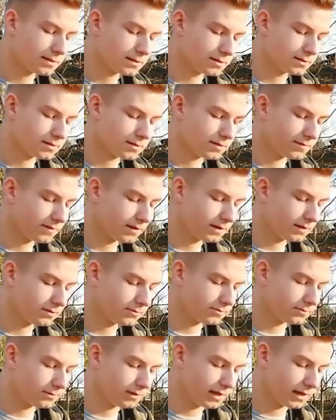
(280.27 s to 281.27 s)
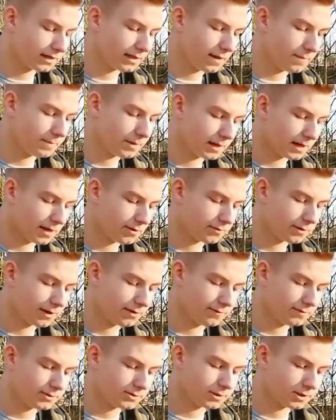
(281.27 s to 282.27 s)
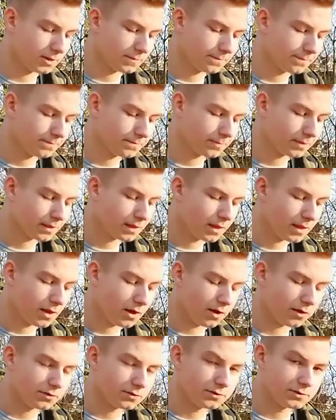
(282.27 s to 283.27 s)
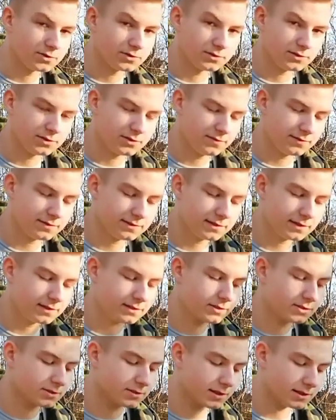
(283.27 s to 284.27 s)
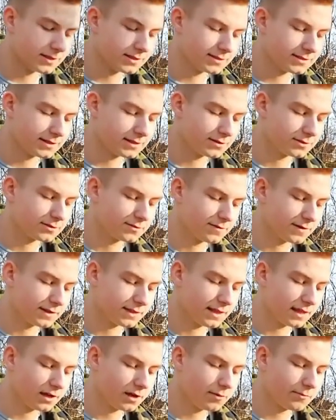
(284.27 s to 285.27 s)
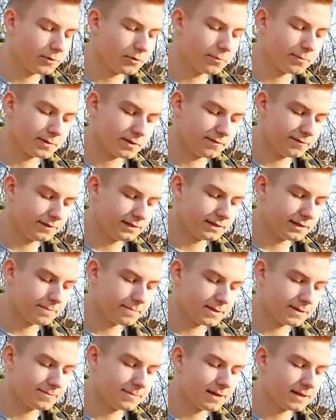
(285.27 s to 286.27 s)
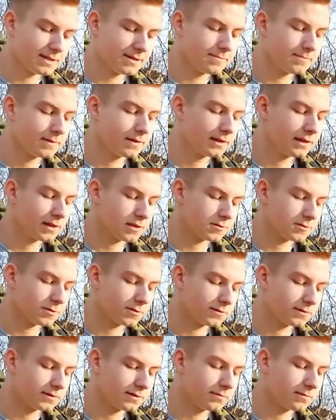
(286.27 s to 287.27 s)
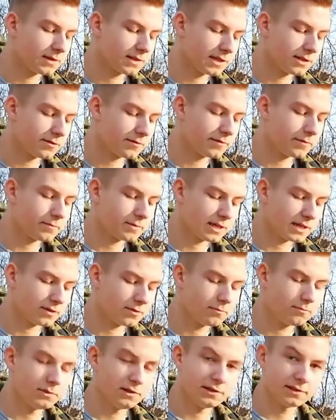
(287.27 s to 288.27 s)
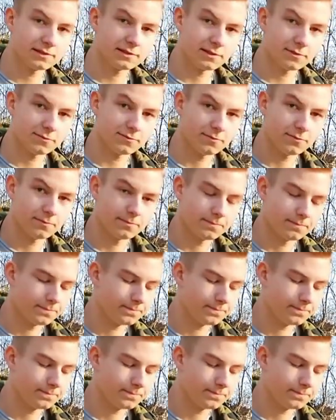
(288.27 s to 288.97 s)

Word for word: po aresztowaniu Jana Piekałkiewicza. Od 1944 był wicepremierem kierującym Krajową Radą Ministrów.